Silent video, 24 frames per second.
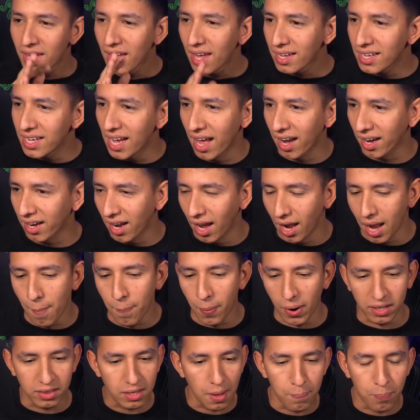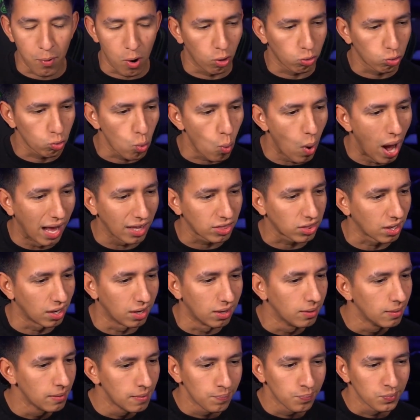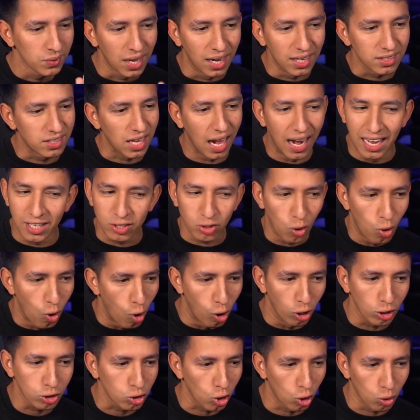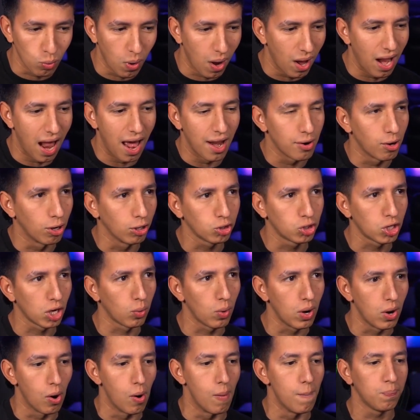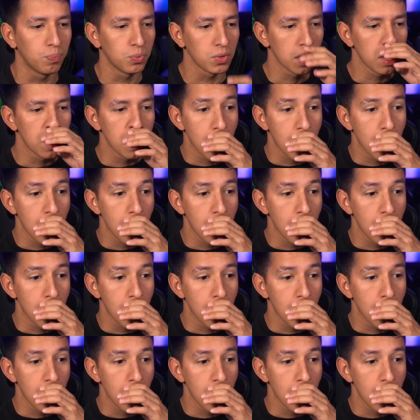IRL para ir tipo 4 hasta las 8 o 9 de la noche, weón.